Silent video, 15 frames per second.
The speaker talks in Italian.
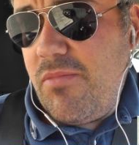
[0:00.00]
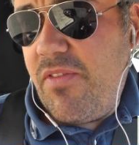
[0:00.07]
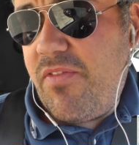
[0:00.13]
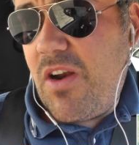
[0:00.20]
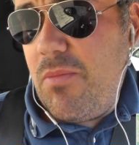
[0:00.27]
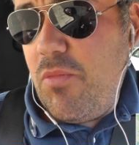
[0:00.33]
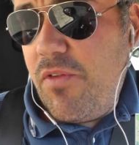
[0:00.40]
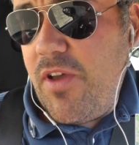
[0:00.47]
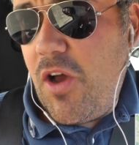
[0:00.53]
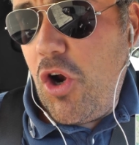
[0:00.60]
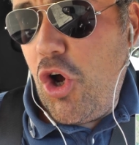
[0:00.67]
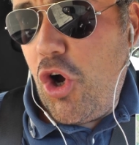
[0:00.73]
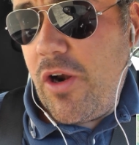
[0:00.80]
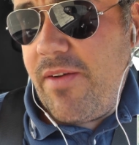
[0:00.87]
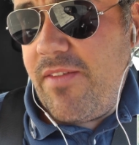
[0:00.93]
faremo via
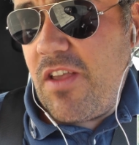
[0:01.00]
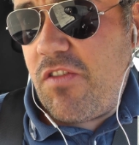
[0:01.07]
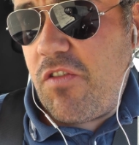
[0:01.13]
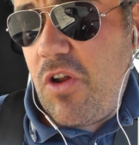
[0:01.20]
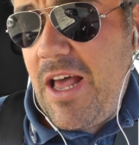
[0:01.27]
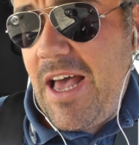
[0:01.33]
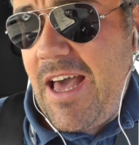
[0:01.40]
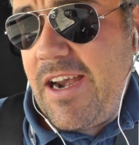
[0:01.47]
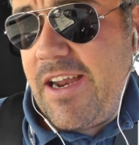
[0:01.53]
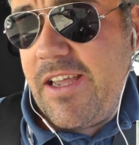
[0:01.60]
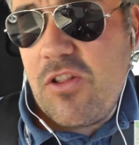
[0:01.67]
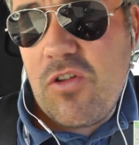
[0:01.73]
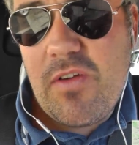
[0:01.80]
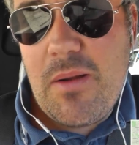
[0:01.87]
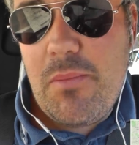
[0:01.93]
Olona, via Solari
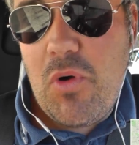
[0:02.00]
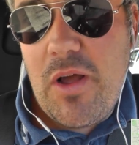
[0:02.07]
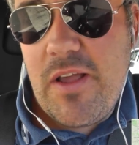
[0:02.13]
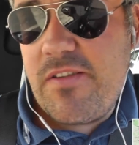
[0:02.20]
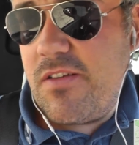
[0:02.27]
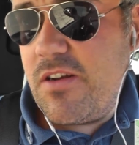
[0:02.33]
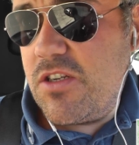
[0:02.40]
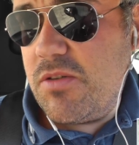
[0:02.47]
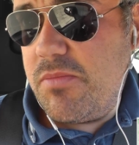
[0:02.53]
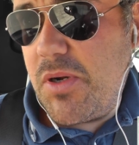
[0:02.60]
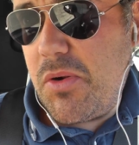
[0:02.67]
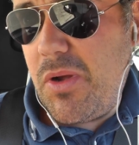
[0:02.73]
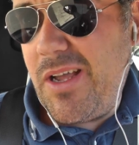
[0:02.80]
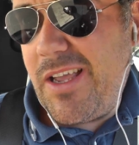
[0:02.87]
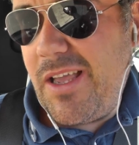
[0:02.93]
e dovremmo esserci
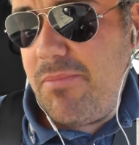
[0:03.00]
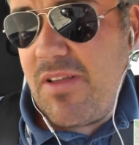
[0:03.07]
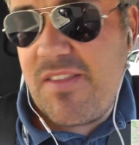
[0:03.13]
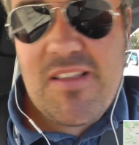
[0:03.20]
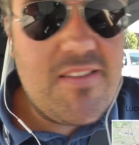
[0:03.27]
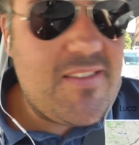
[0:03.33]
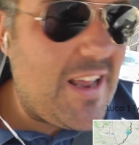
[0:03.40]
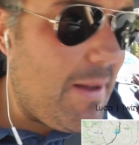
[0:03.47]
perché è anche abbastanza